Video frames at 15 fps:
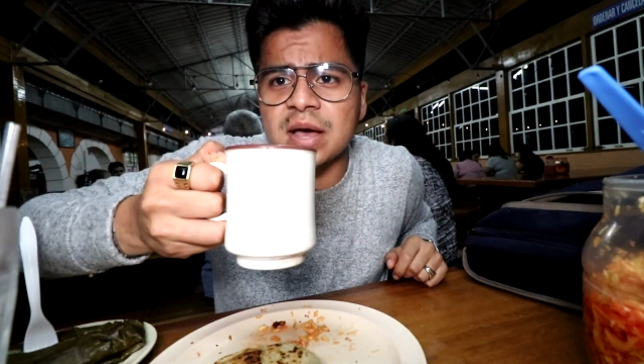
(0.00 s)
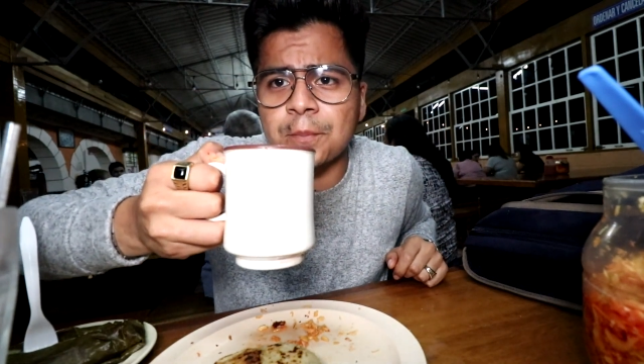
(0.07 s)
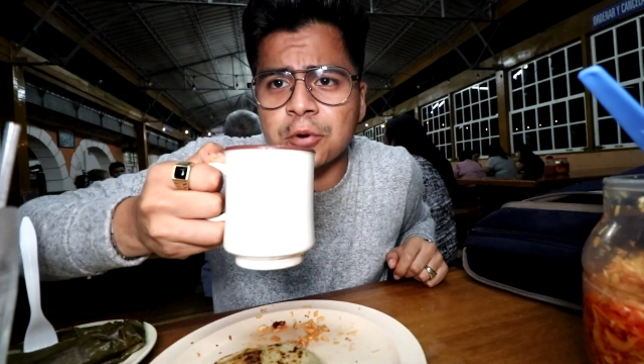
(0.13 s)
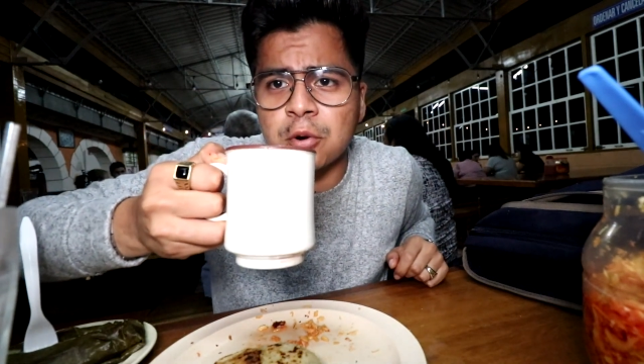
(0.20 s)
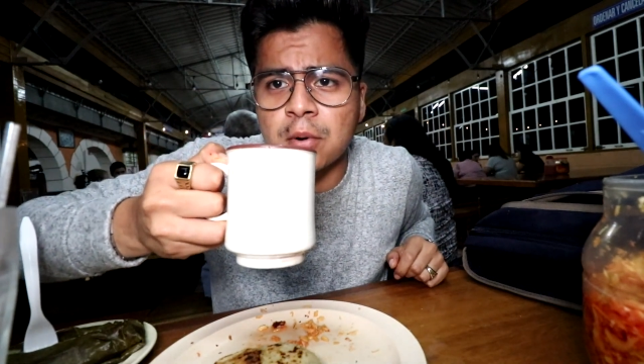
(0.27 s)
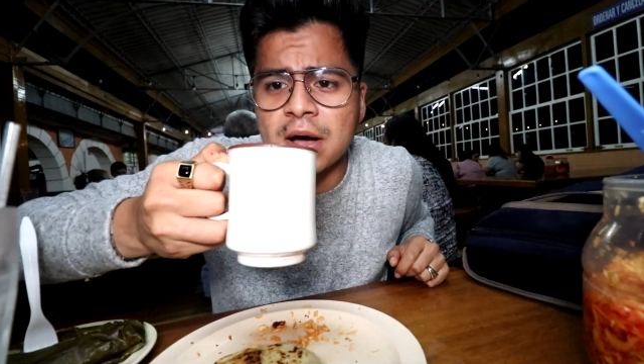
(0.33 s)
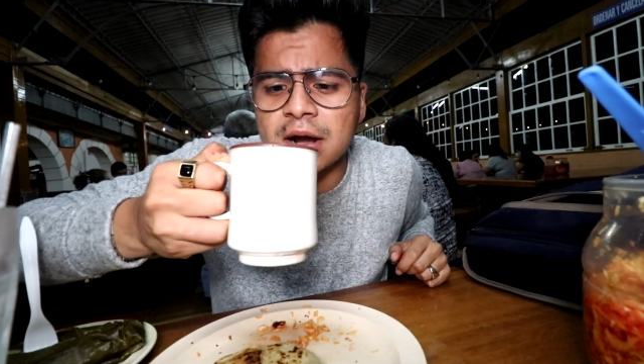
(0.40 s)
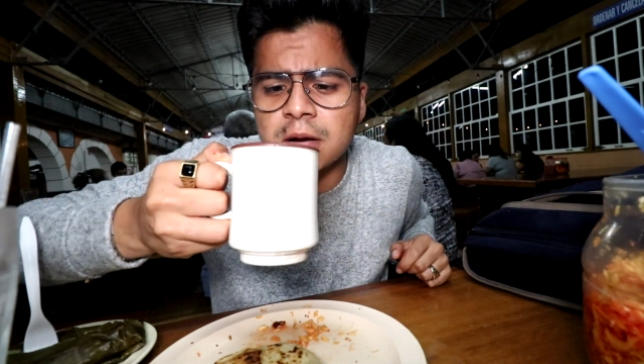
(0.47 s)
y a
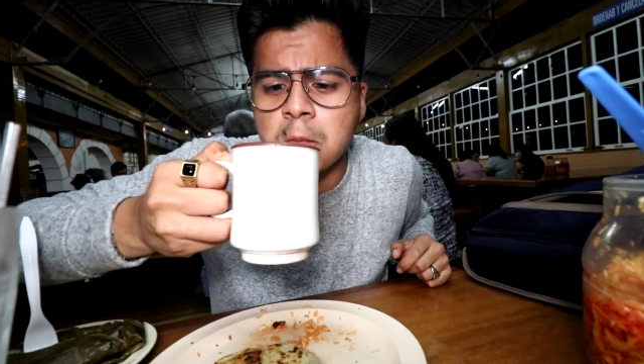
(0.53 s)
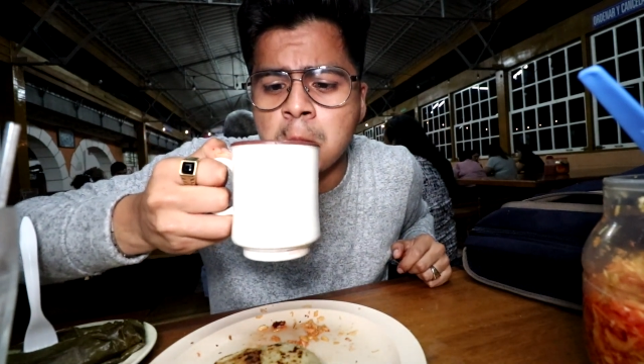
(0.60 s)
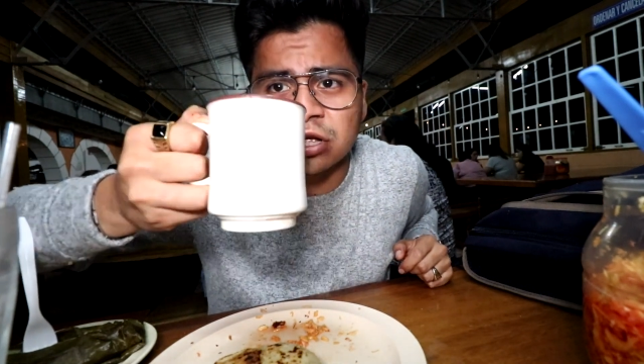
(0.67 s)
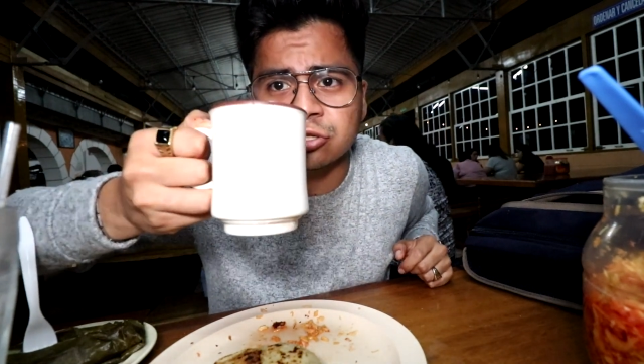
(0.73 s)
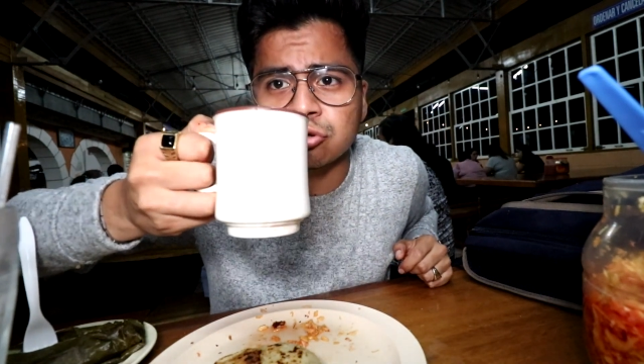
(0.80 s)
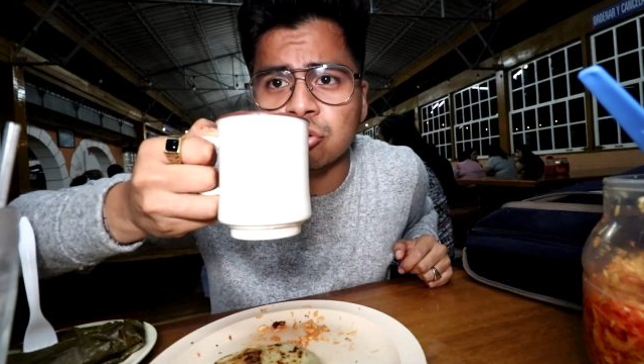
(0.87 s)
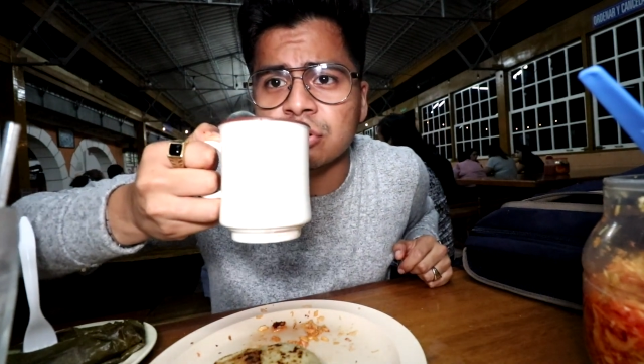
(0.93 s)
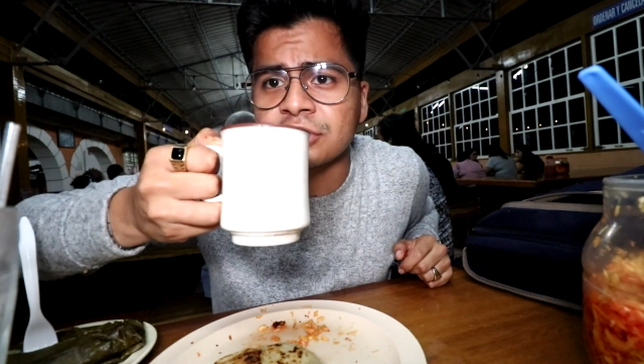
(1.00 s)
probar
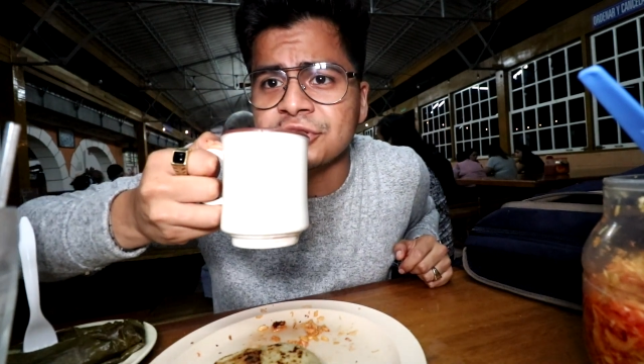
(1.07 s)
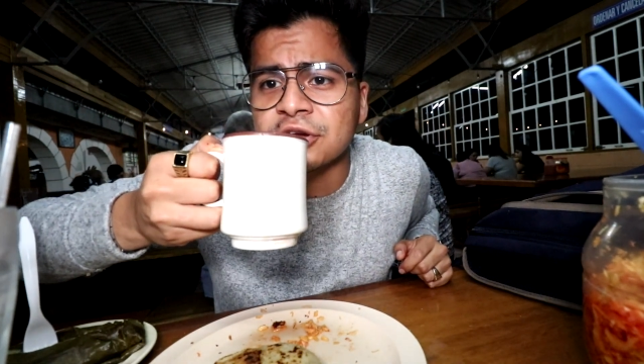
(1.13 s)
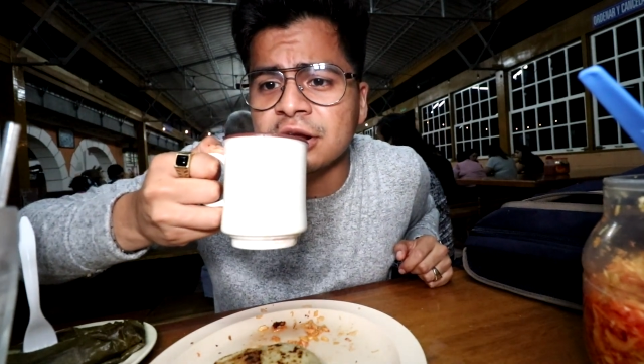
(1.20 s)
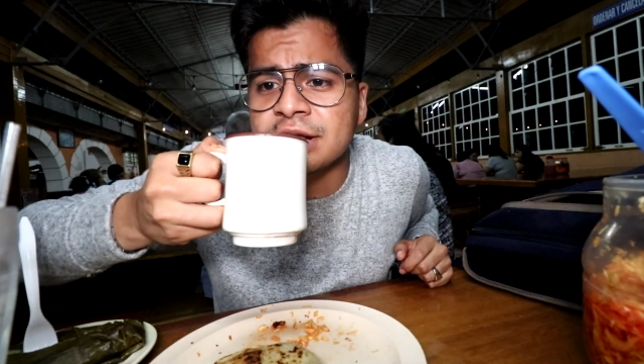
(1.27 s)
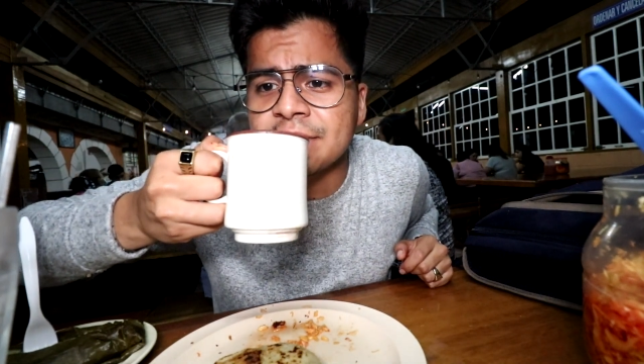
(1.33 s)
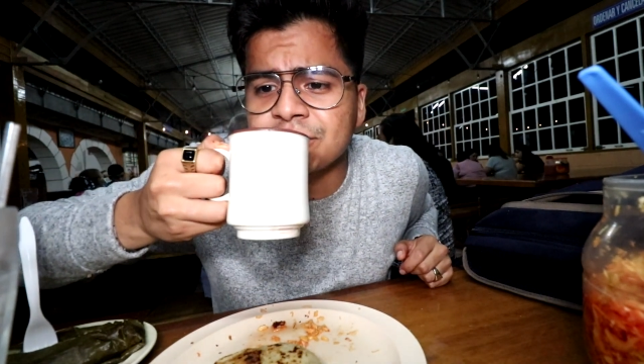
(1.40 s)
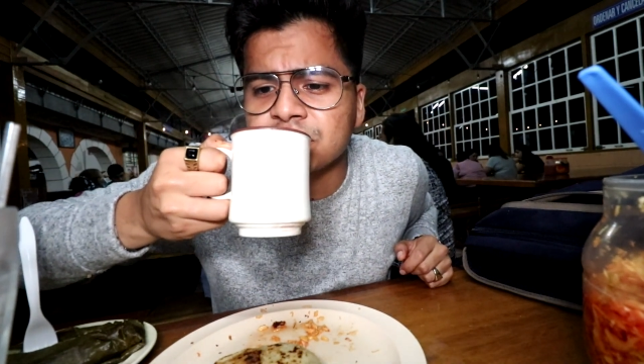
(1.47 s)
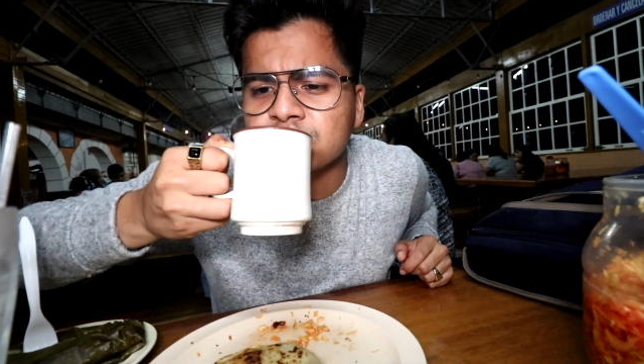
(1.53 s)
el chocolate
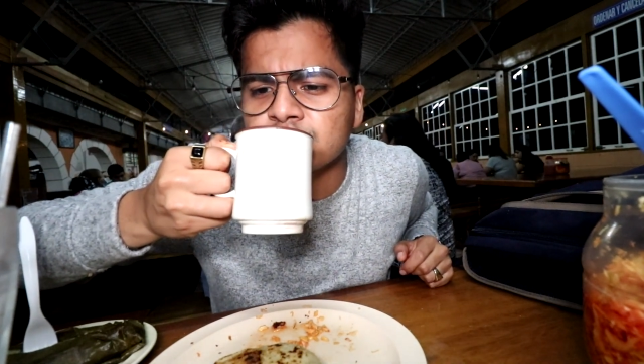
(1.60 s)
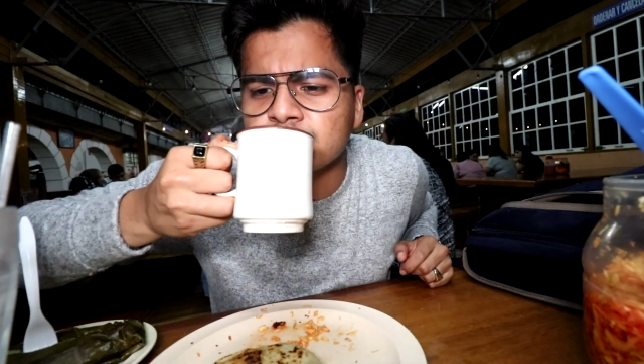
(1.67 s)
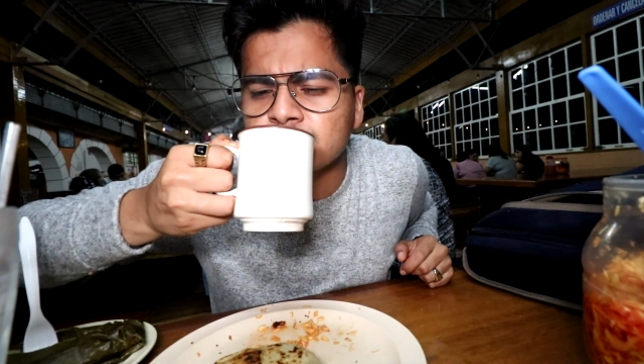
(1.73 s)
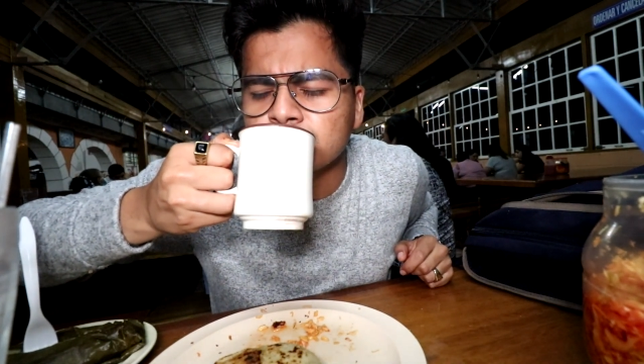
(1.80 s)
caliente.